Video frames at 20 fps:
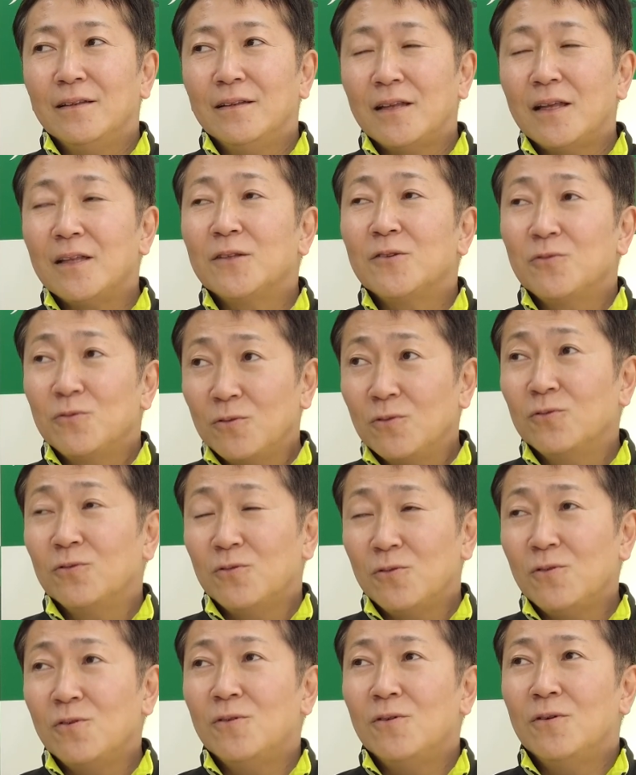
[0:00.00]
たの
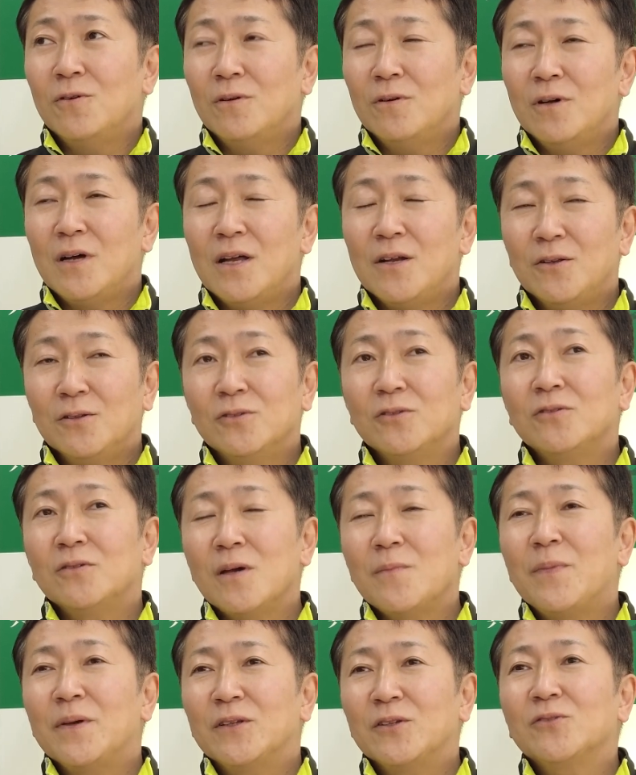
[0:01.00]
とあのちょっと
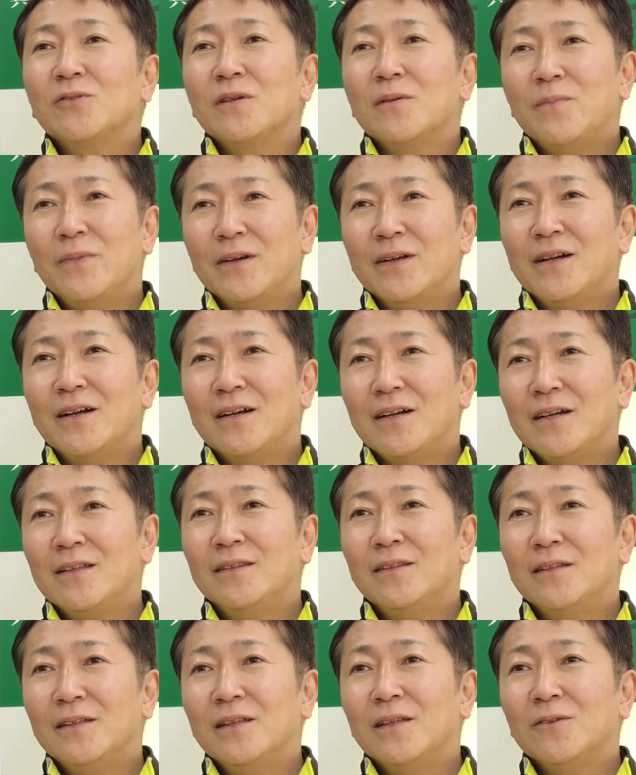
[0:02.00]
やっぱりちょっとやっぱりかかっ
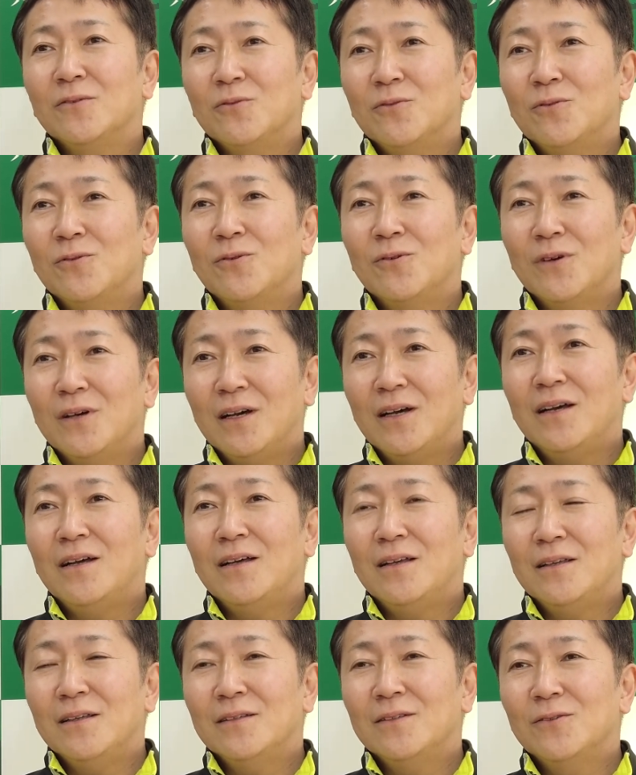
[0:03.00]
てたところが